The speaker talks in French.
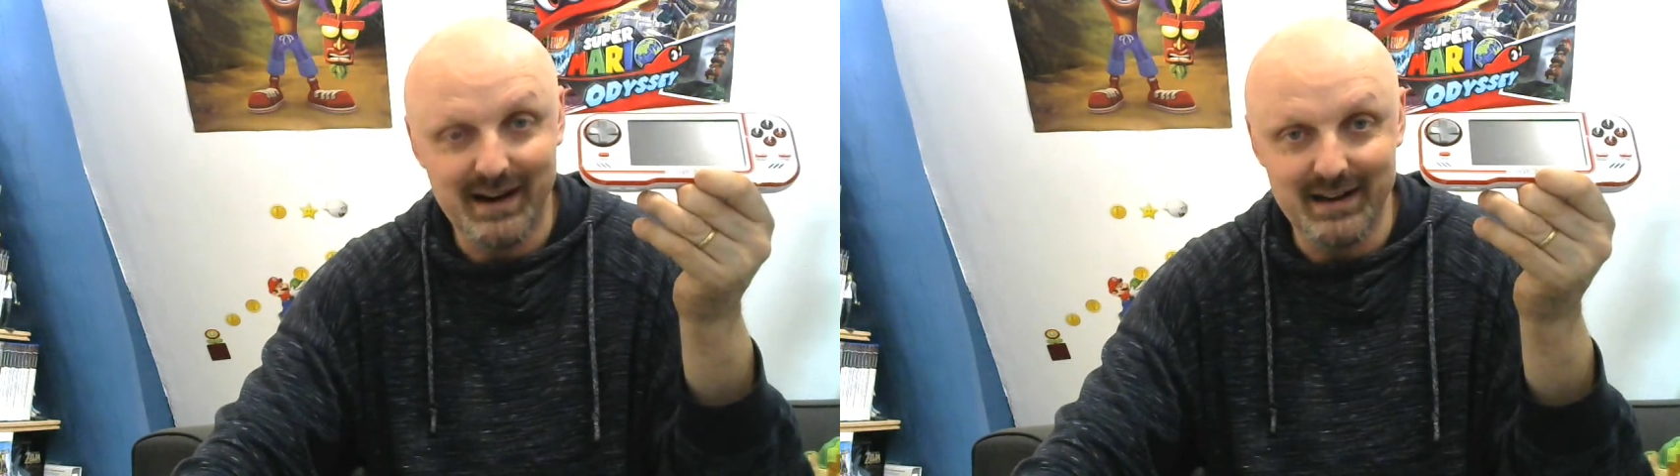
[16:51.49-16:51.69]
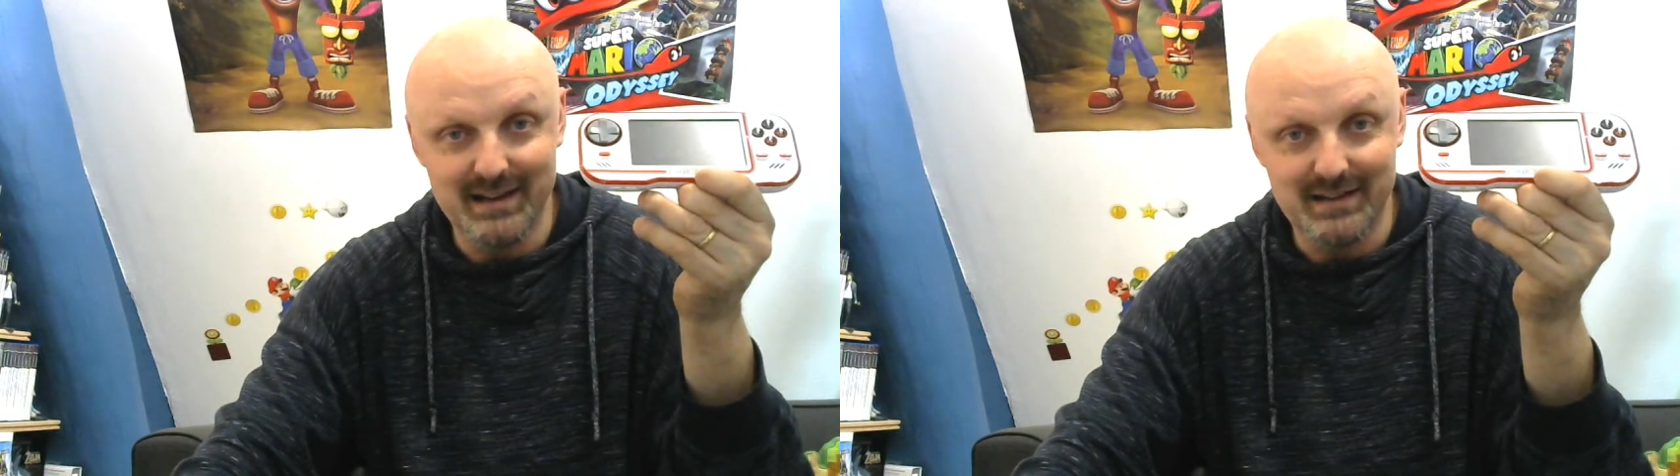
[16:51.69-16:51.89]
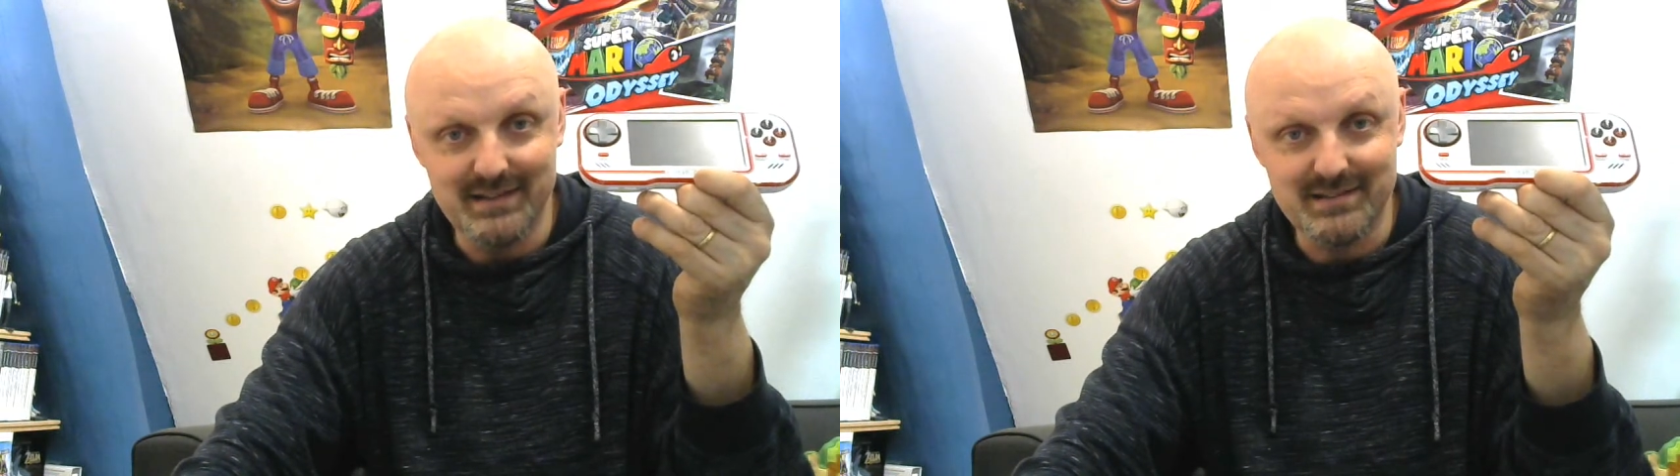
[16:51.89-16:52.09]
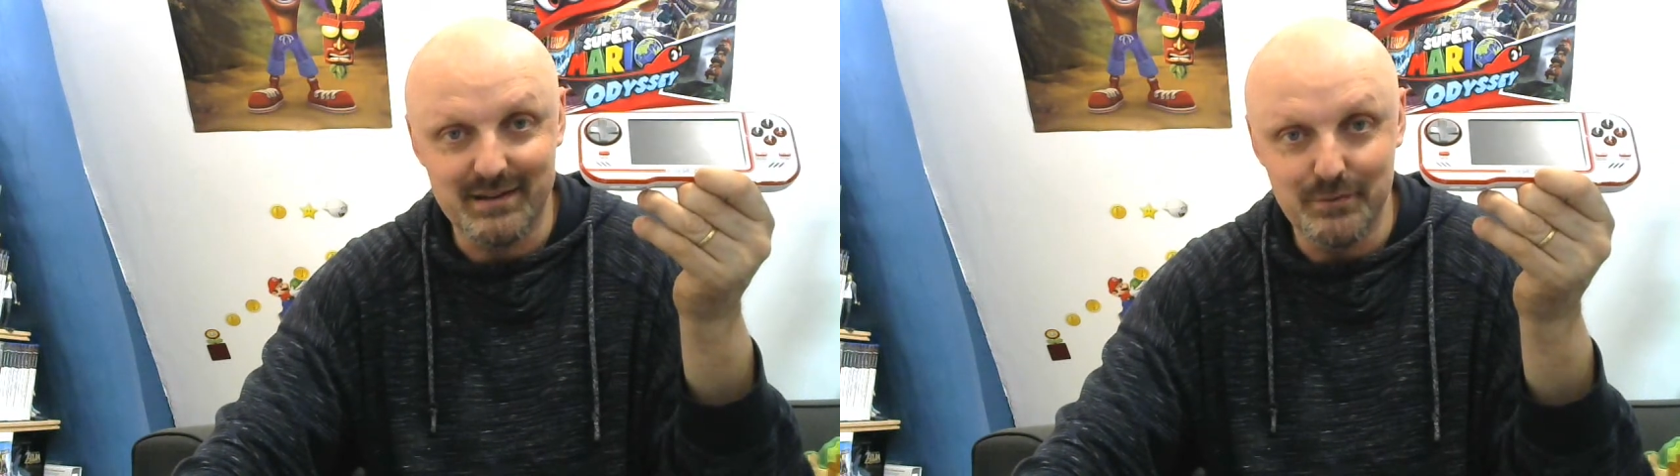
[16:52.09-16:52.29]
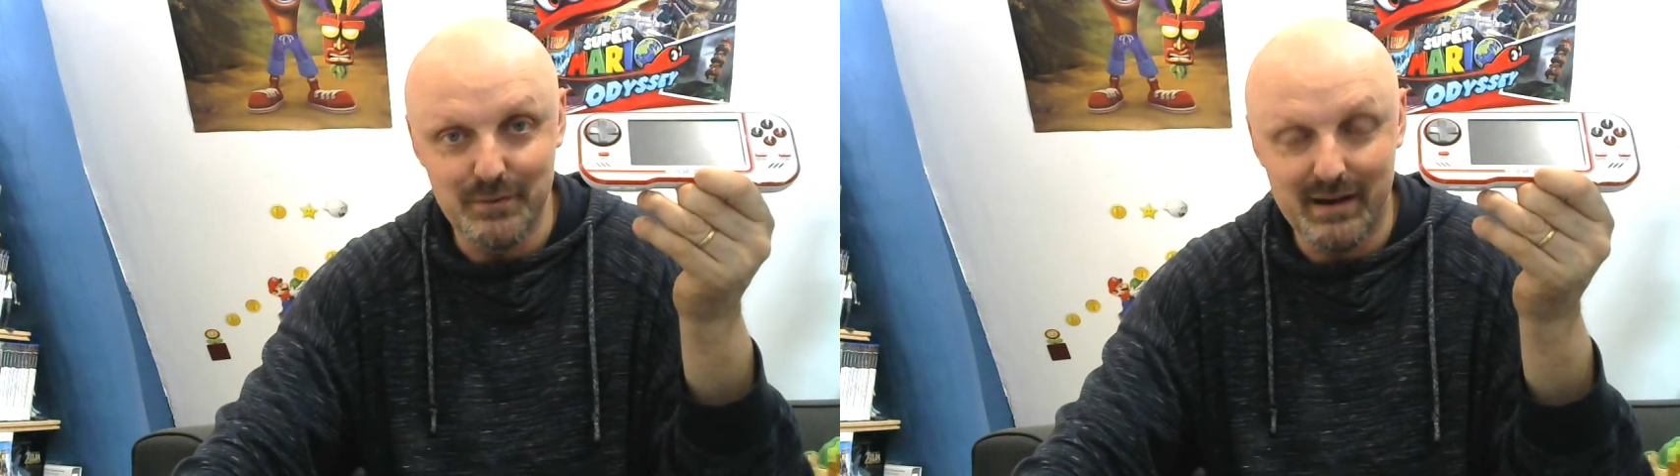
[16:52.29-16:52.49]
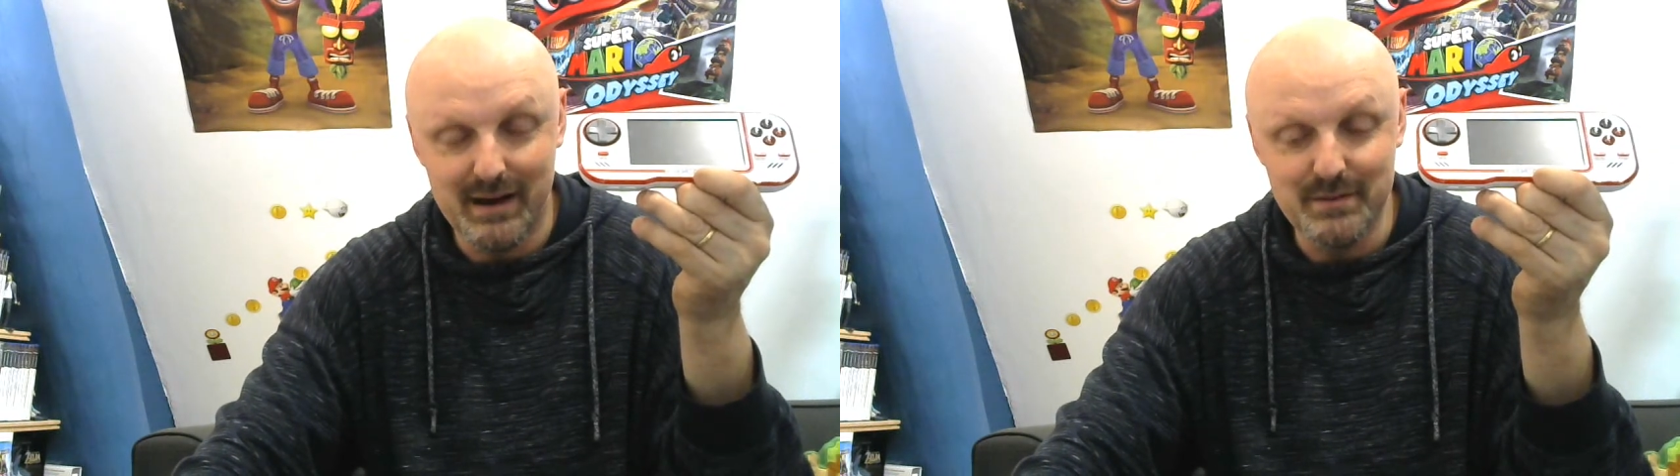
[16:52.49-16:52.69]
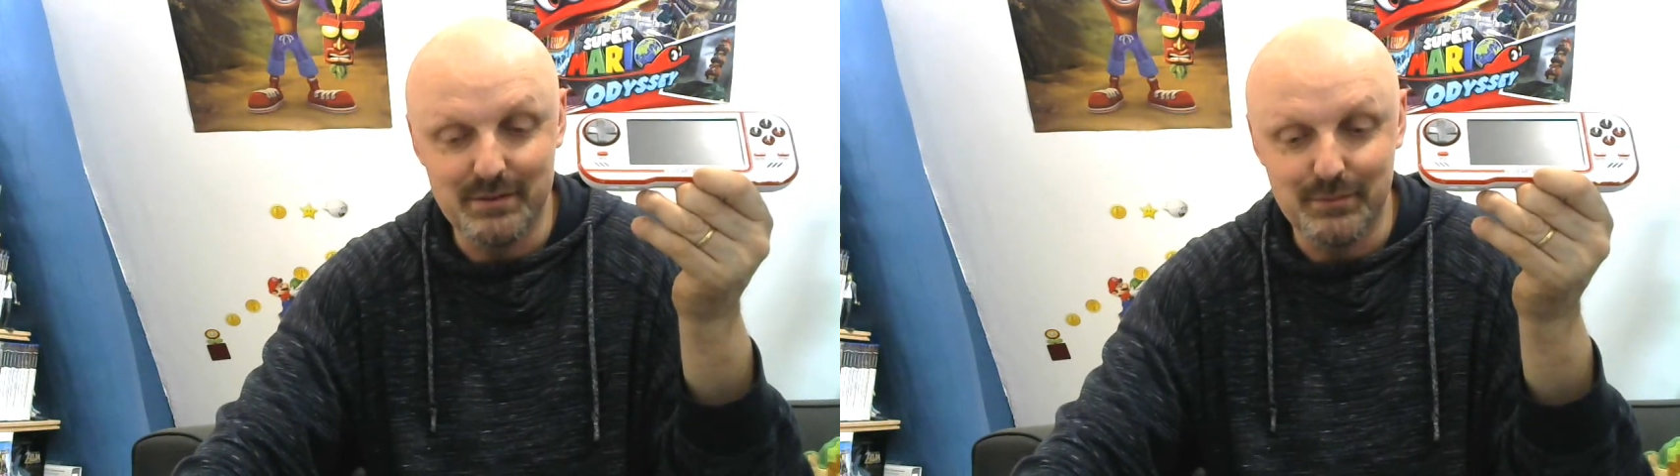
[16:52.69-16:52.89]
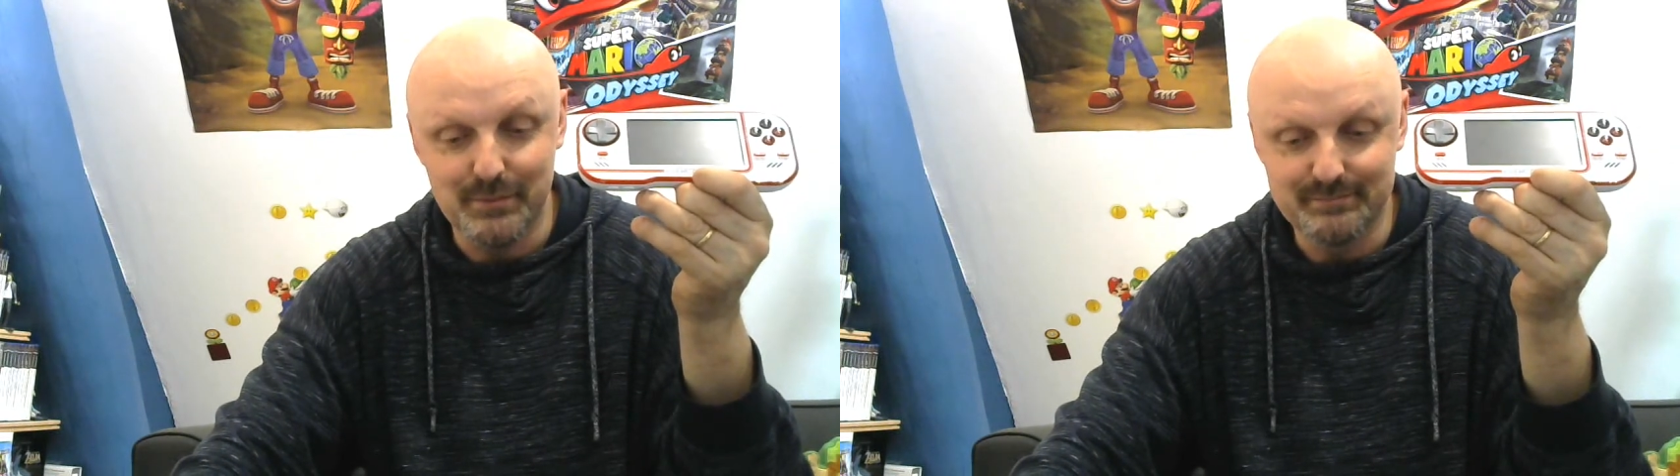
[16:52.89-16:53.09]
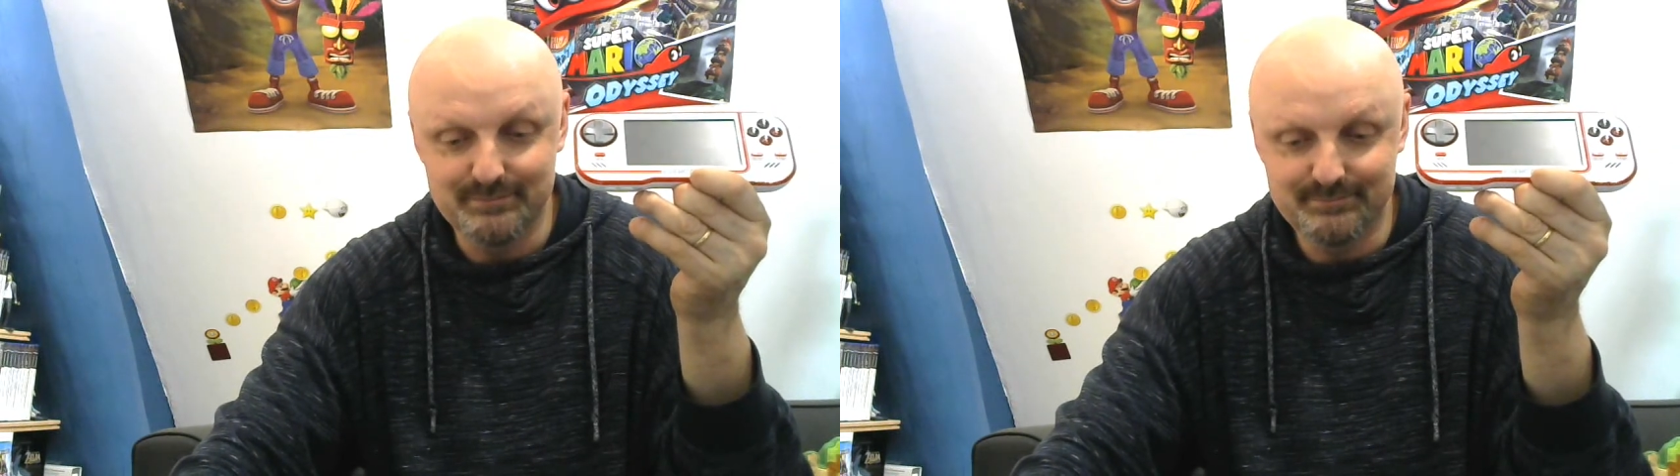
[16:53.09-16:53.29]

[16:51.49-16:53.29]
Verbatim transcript: Allez, salut, à bientôt.